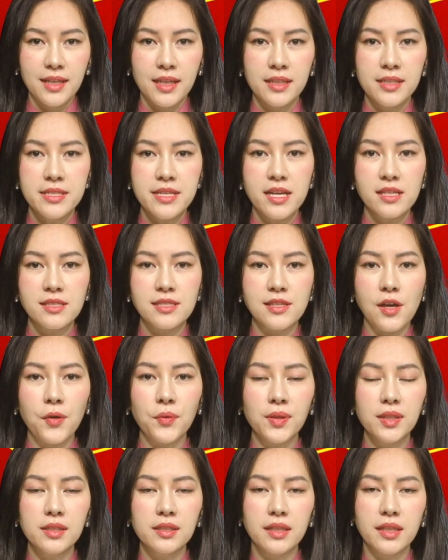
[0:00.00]
Ít nhất 6
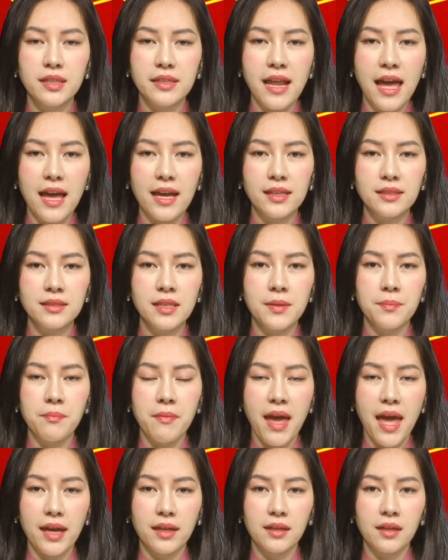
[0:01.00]
người đã thiệt
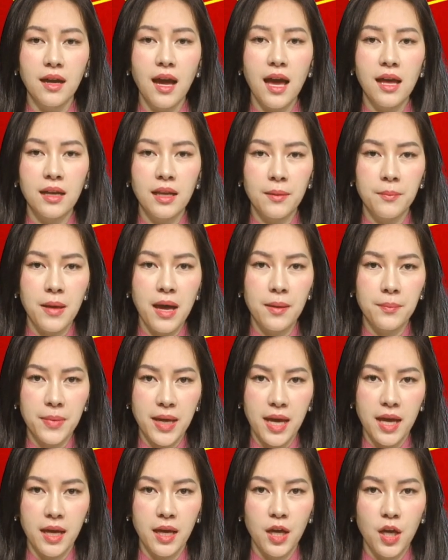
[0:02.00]
mạng ở
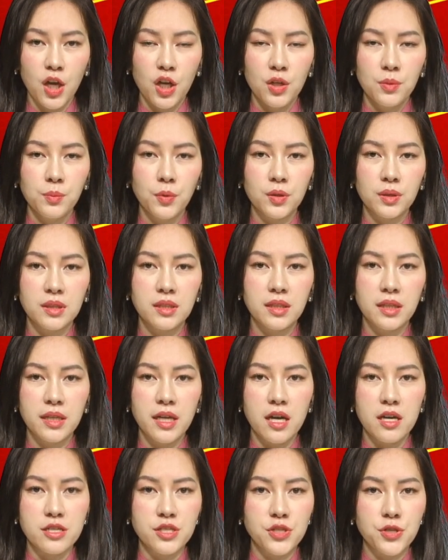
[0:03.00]
Alabama, một người
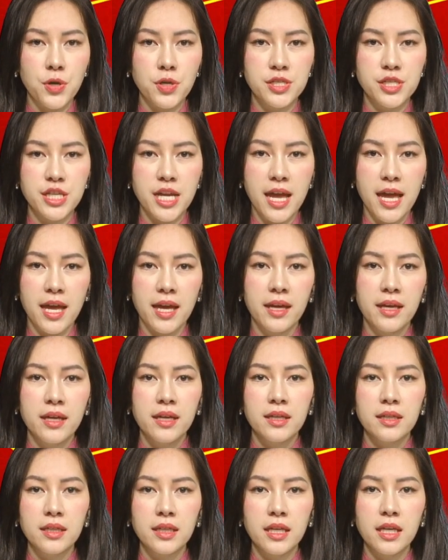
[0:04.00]
ở Georgia
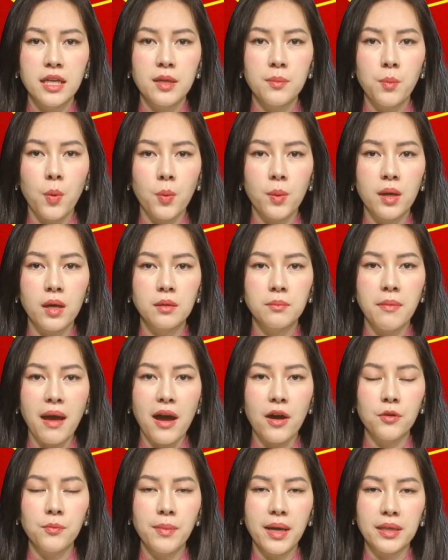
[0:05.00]
khi một cơn
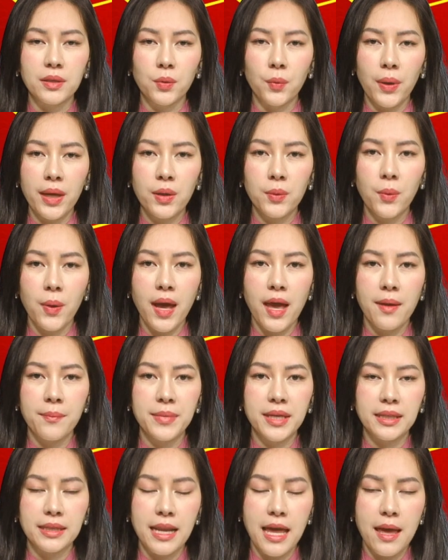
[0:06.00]
bão mạnh quét qua
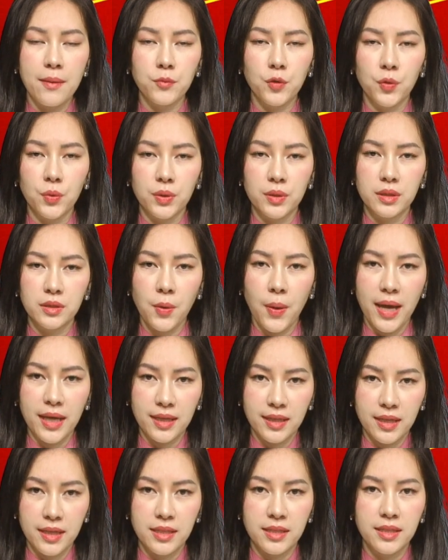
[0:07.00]
miền nam của Hoa
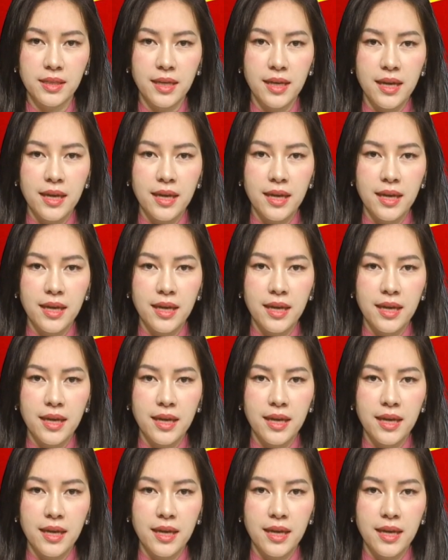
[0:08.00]
Kỳ,